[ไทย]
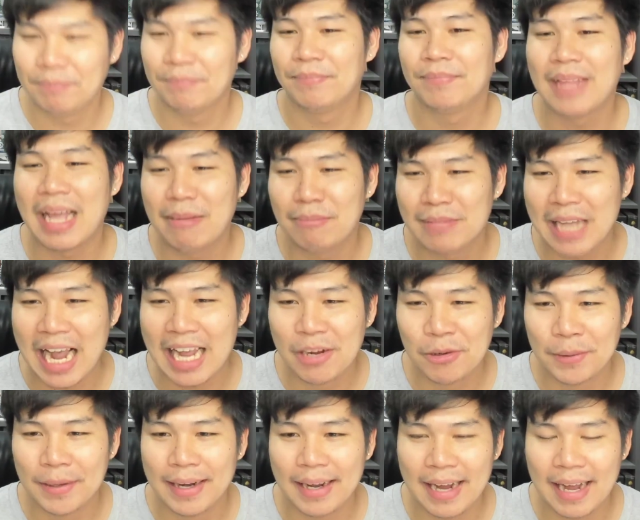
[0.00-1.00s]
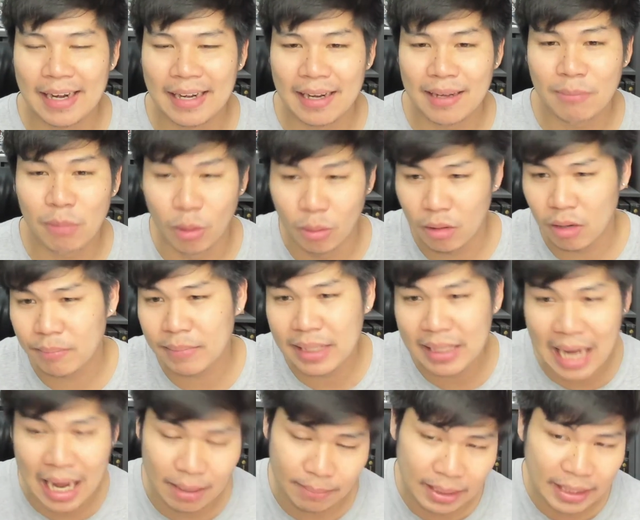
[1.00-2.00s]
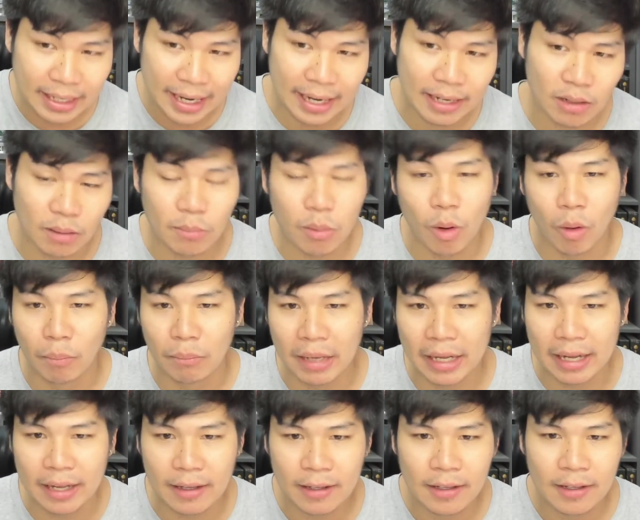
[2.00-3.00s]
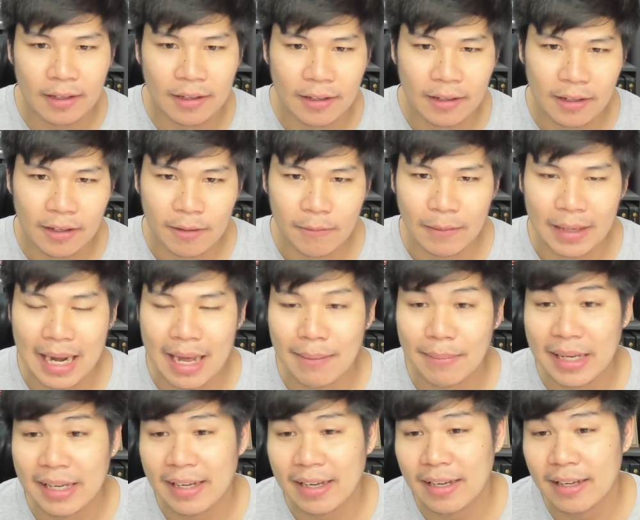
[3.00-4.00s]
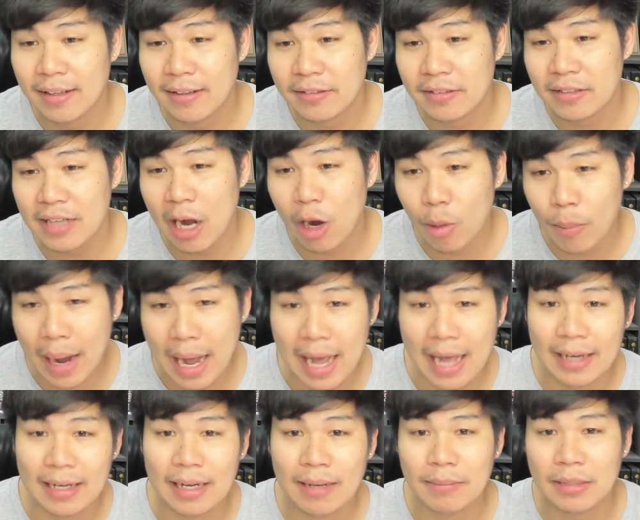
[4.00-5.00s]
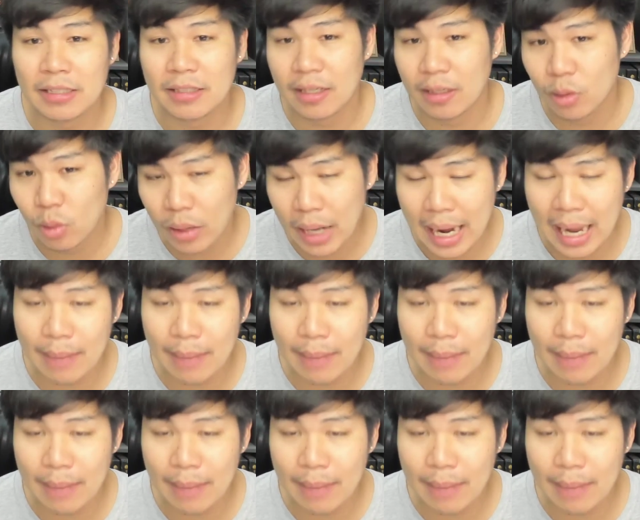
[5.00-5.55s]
มตามใจคุณแล้วกันนะ ผมก็มีหลักมีเกณฑ์ของผมนะฮะเวลาไปเช่าพระนะ ไปเจอลูก